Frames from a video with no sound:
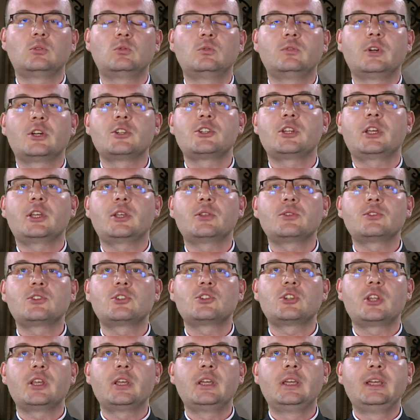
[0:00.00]
uważając,
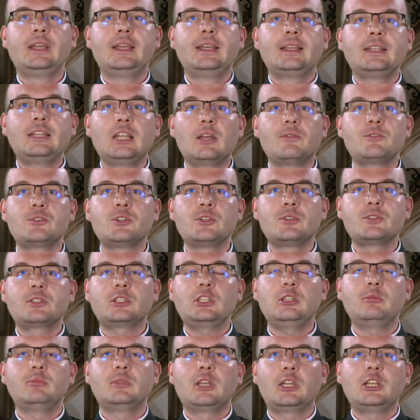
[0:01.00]
że na wszystkim